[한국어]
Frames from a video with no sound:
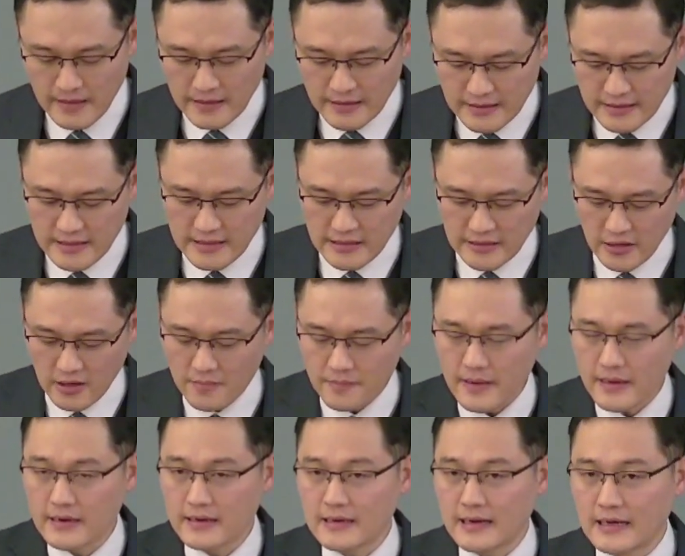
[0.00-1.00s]
이
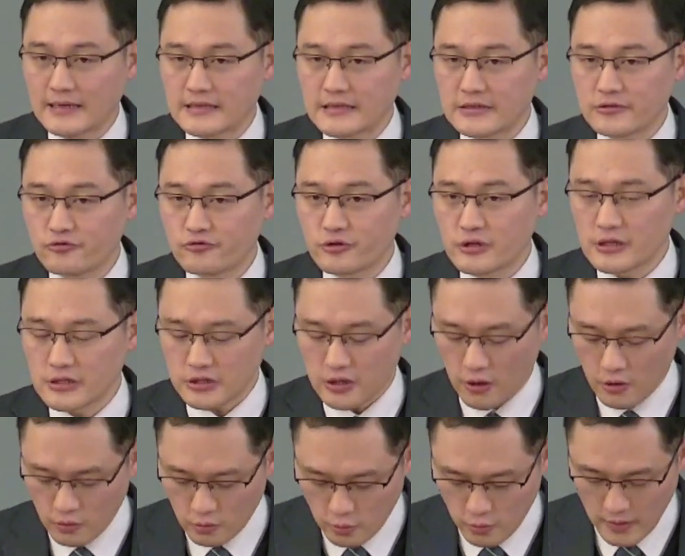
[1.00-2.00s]
열매를 가진 우리
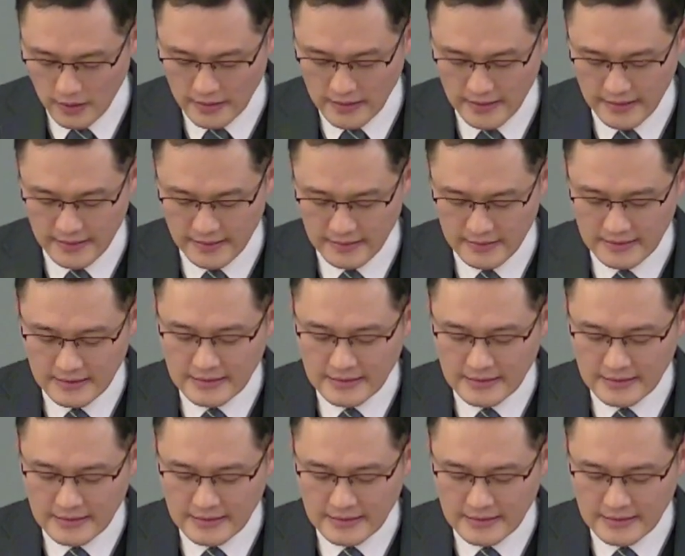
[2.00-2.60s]
성도에게